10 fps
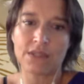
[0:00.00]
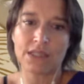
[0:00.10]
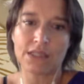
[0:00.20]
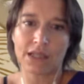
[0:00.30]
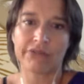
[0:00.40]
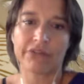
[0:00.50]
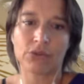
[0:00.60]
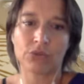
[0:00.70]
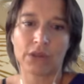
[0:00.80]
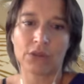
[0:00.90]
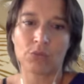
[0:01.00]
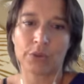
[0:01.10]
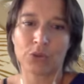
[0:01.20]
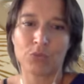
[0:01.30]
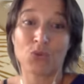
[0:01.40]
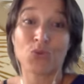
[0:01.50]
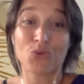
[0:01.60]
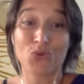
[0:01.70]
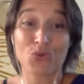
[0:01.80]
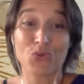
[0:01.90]
c'était à la fin de notre accompagnement
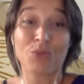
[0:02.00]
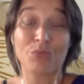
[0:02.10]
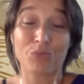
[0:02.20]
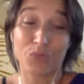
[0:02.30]
que je sois,